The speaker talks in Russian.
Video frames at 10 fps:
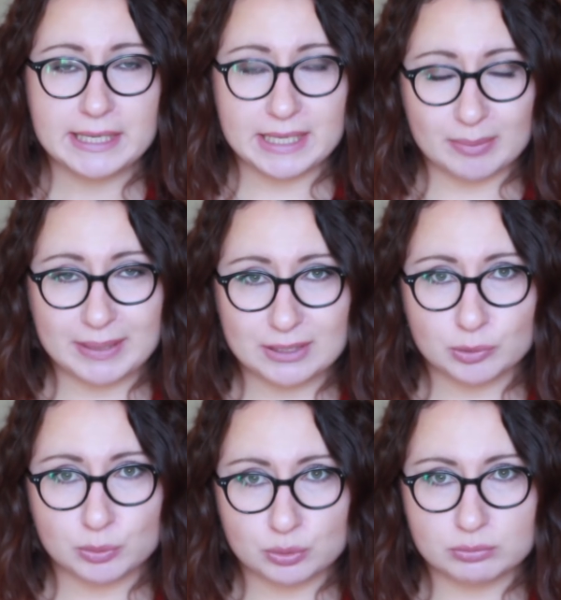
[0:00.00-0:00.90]
И
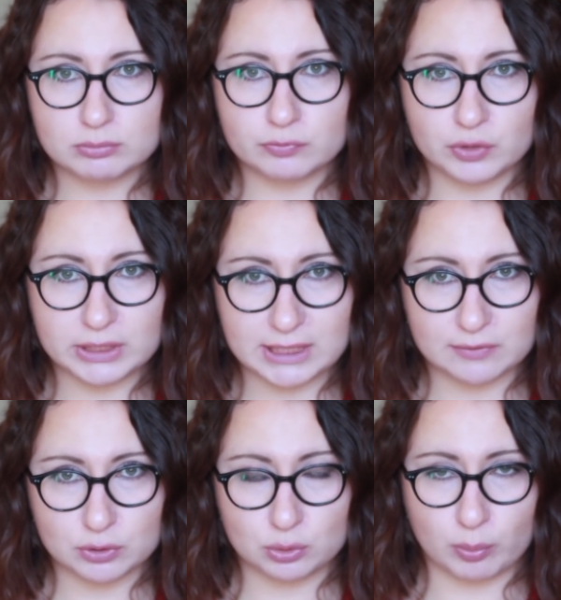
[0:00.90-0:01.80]
поэтому вот такие
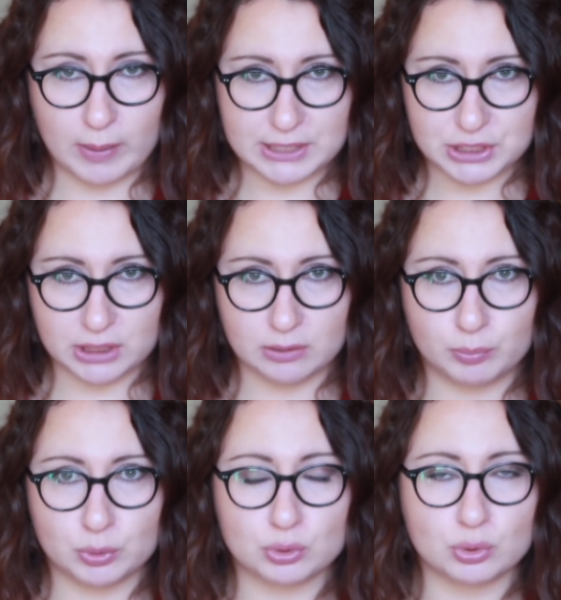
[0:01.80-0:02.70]
вот рубашки
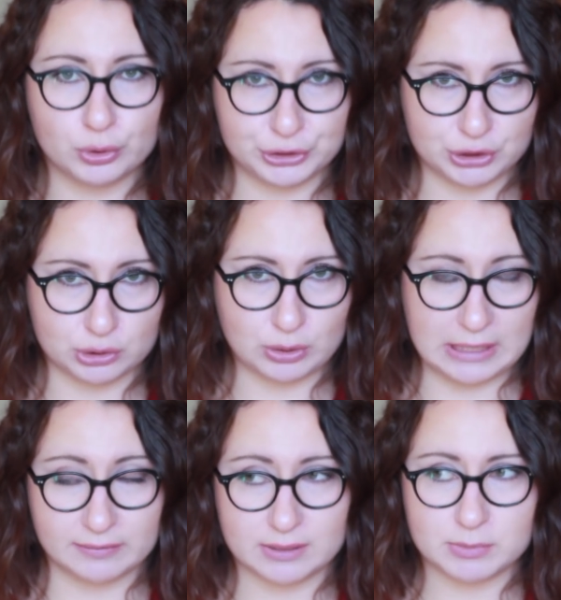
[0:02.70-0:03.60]
будут очень
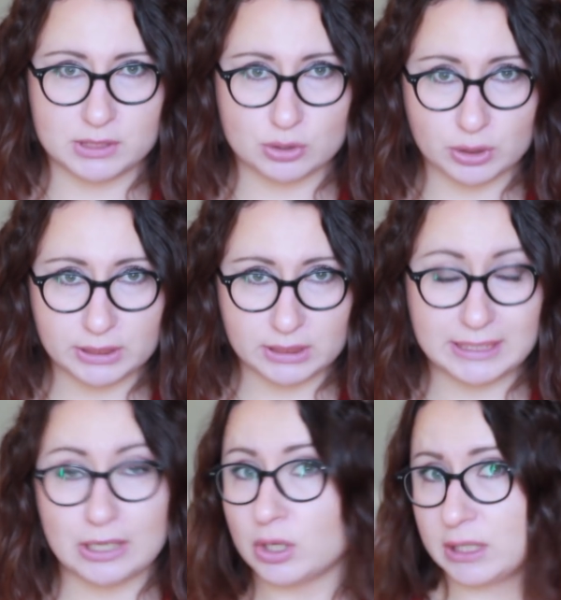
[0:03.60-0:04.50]
актуальны в этом сезоне.
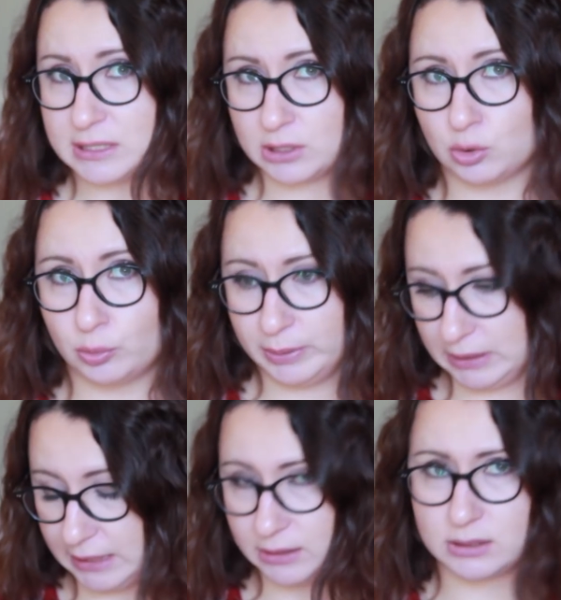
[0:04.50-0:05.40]
Я ее как раз таки купила,
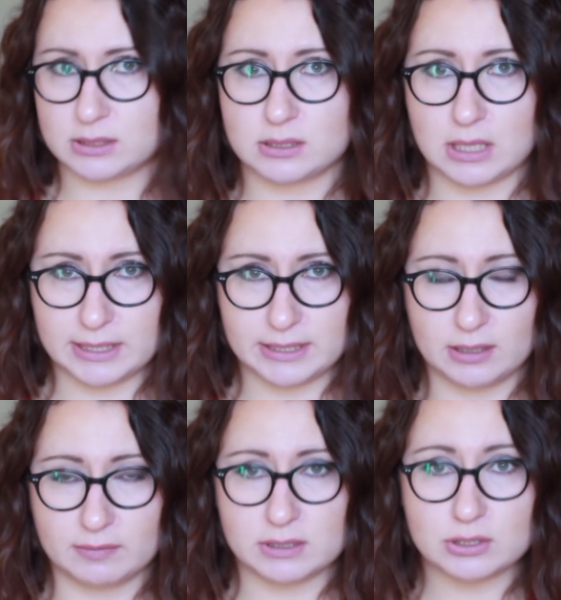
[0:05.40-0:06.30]
это с
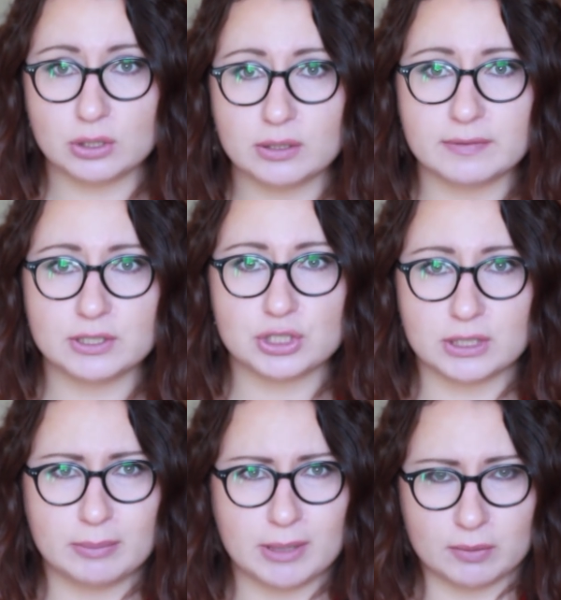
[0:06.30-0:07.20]
осеннего сезона в
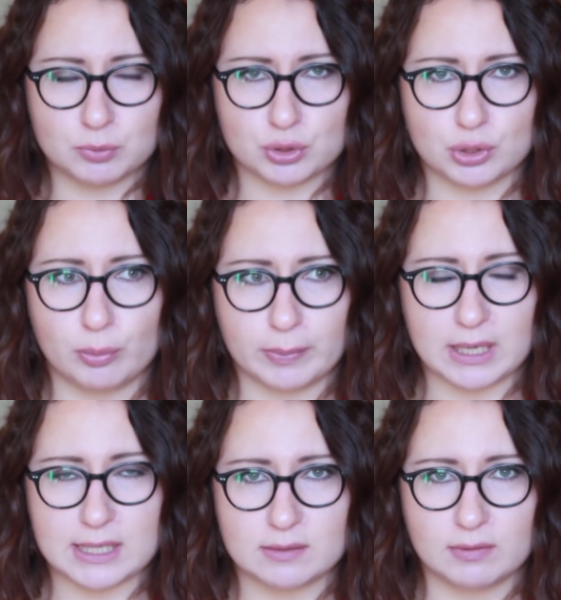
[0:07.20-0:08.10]
H&M, я вам уже ее
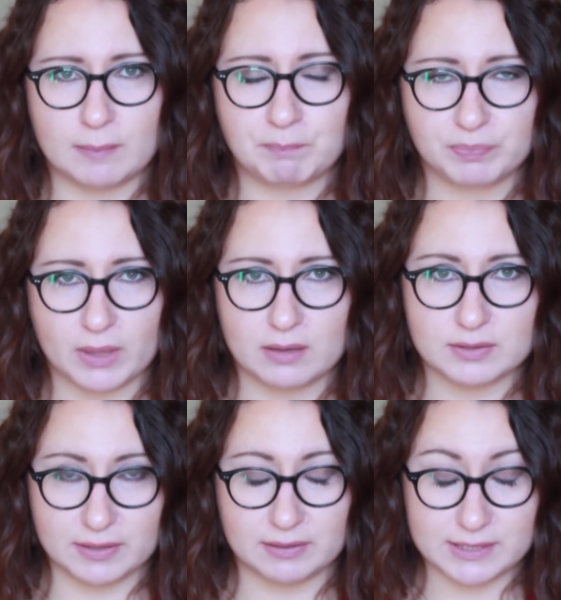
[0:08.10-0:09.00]
показывала э, в
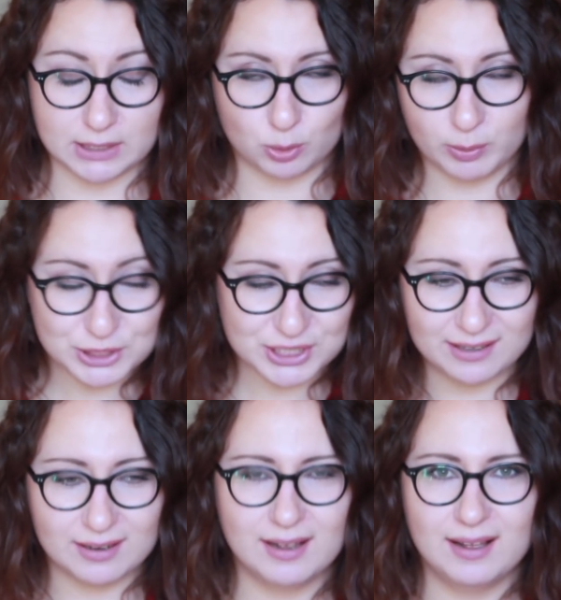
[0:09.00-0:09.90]
своих всех
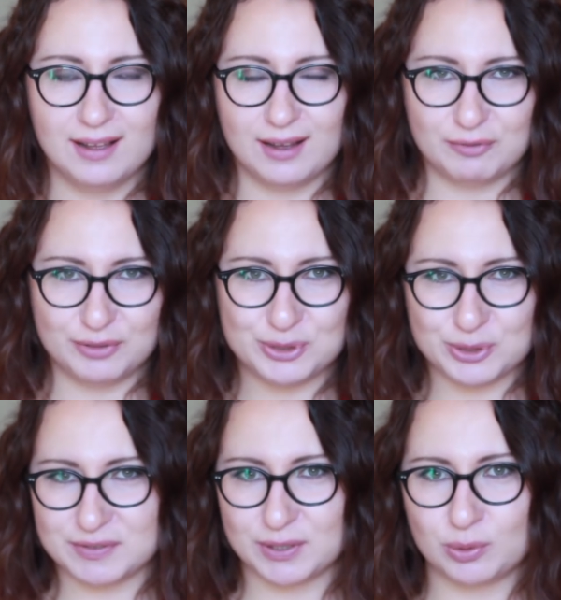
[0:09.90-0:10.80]
рубашках, э, в видео
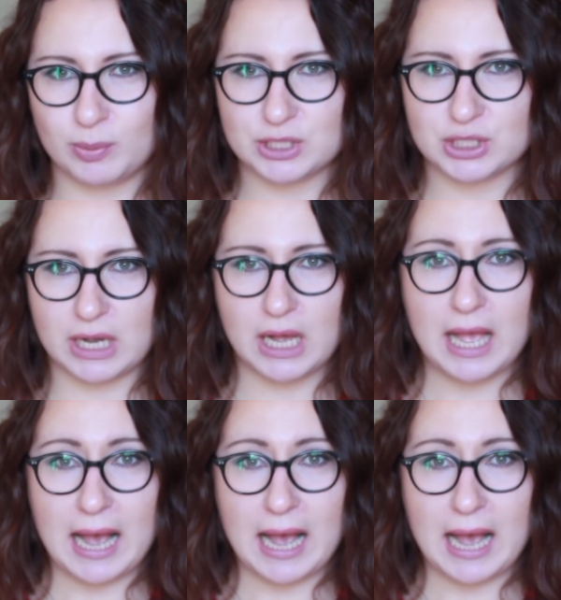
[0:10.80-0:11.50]
о своих рубашках.